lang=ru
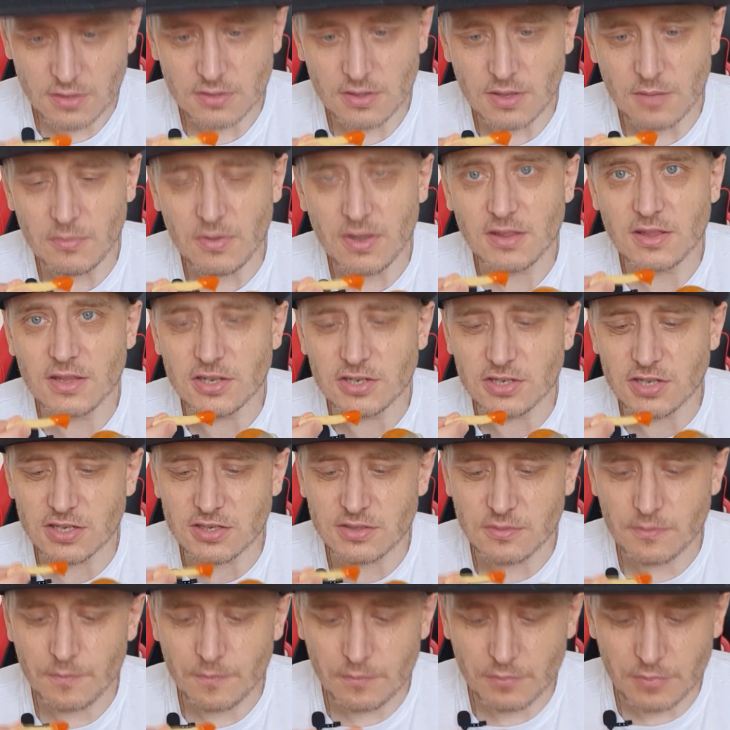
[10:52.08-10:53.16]
томатный
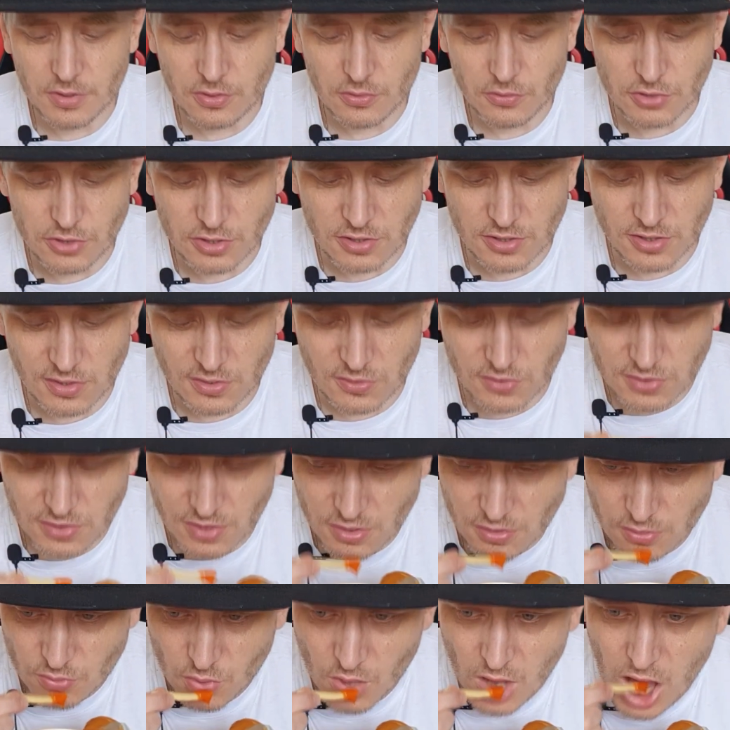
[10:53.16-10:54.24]
сейчас потушит эту
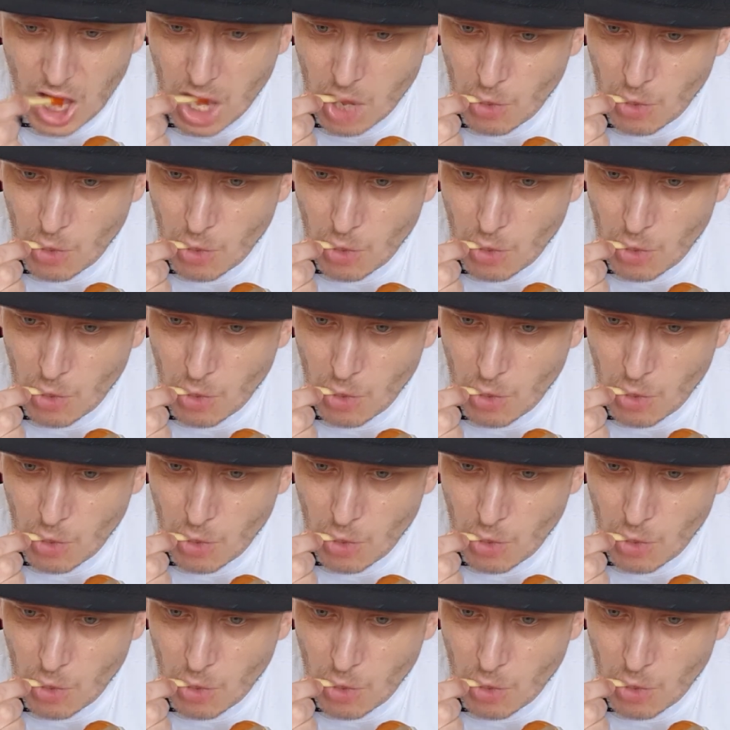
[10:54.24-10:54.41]
остроту.